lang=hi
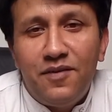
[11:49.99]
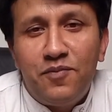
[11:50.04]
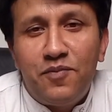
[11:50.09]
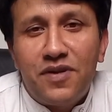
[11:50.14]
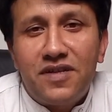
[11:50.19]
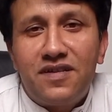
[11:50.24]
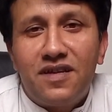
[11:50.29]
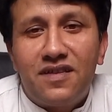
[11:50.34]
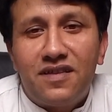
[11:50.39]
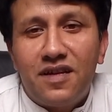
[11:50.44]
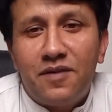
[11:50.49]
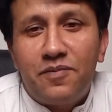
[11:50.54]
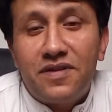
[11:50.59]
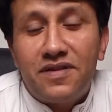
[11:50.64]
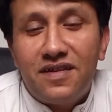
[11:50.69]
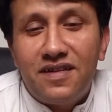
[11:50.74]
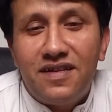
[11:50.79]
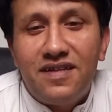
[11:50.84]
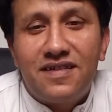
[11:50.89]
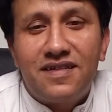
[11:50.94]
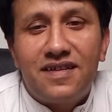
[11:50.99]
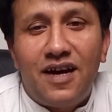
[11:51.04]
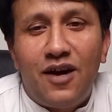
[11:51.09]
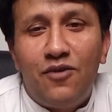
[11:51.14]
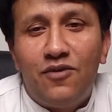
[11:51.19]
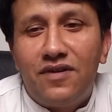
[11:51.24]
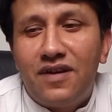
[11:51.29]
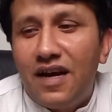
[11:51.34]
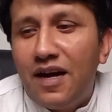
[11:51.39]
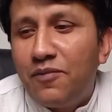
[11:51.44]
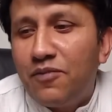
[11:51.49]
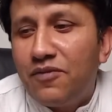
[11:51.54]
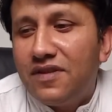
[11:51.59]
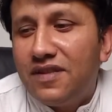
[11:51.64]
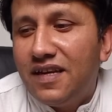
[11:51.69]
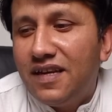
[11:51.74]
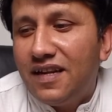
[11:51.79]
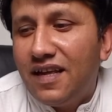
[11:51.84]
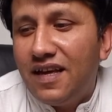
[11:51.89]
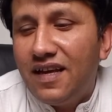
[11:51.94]
पचहत्तर परसेंट डिस्काउंट आपको
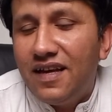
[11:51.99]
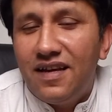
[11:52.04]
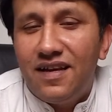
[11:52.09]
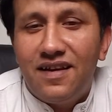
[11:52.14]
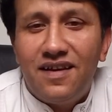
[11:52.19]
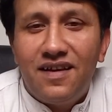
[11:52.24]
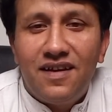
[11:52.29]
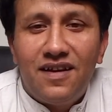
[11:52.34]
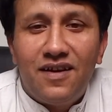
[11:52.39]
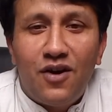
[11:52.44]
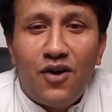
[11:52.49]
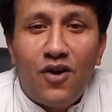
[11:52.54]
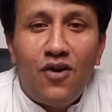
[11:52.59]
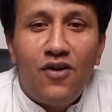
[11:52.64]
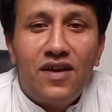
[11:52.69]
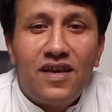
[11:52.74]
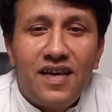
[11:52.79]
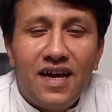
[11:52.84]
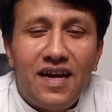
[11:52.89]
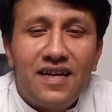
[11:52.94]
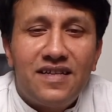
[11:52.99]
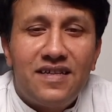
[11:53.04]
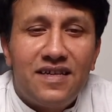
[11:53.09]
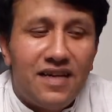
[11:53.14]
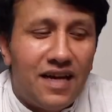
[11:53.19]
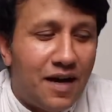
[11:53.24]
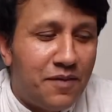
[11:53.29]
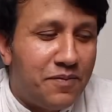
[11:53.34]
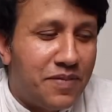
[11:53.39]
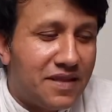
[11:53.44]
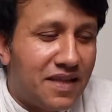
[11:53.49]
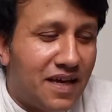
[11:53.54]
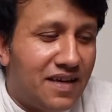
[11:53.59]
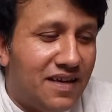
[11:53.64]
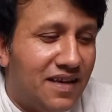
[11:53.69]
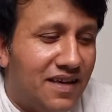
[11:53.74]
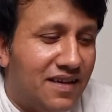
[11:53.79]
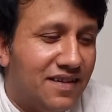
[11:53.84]
दे रहे हैं और क्या चाहिए आप बताइए